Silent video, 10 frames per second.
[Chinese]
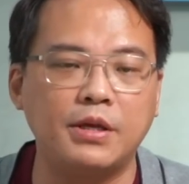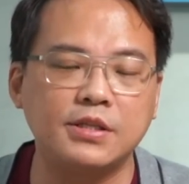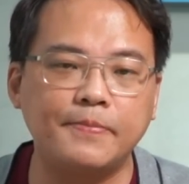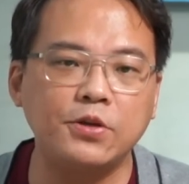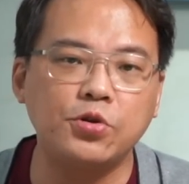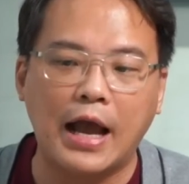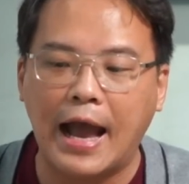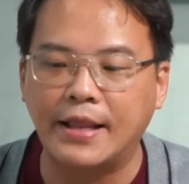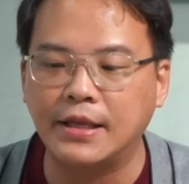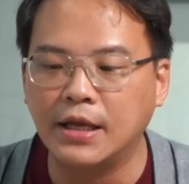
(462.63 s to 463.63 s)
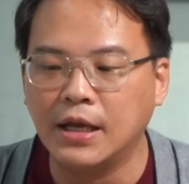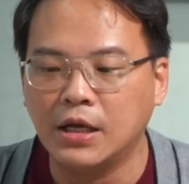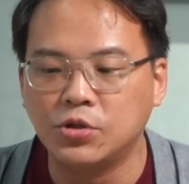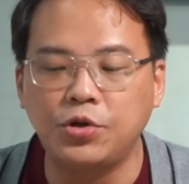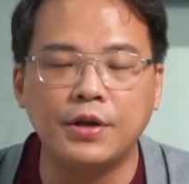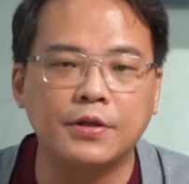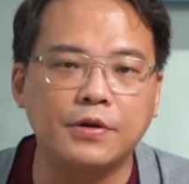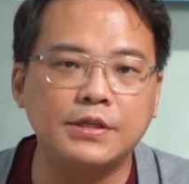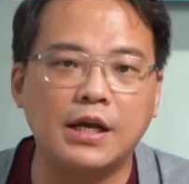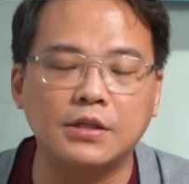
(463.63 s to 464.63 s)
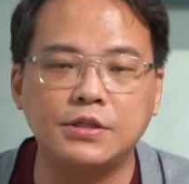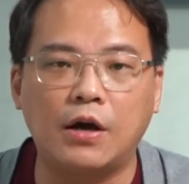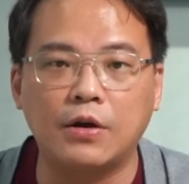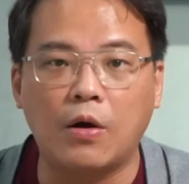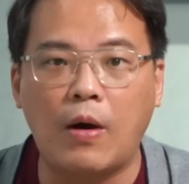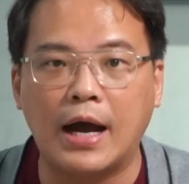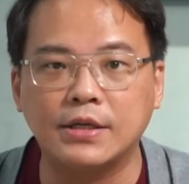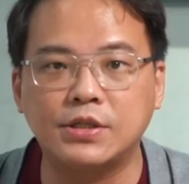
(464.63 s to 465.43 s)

米兹必须和去年同期相较的话，